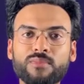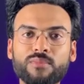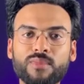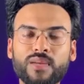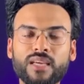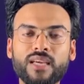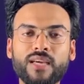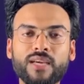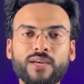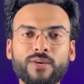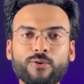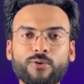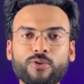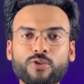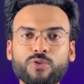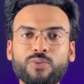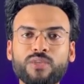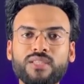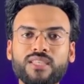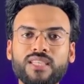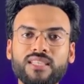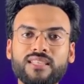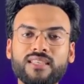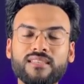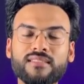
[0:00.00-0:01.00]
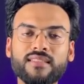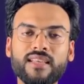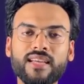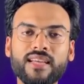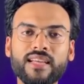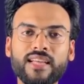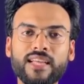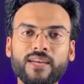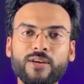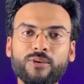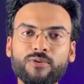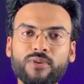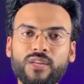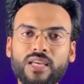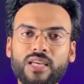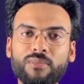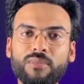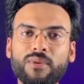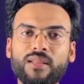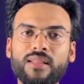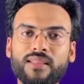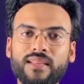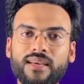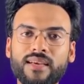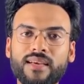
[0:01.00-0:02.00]
में कुछ भी चेंजेस देखने को नहीं
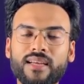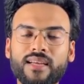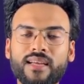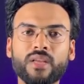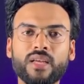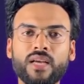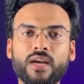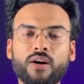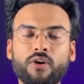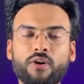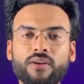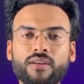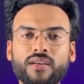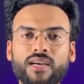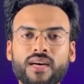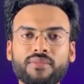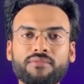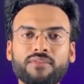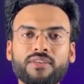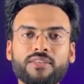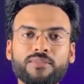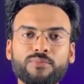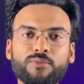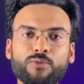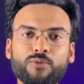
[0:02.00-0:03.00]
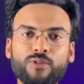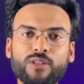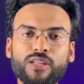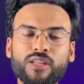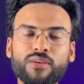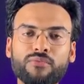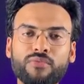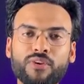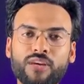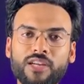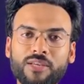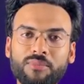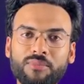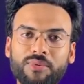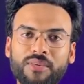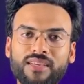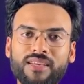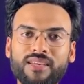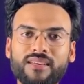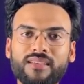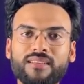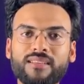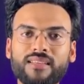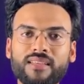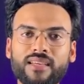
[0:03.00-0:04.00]
मिलता है और काफ़ी स्मूथली वर्क भी
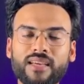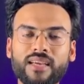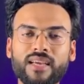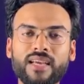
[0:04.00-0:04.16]
करती है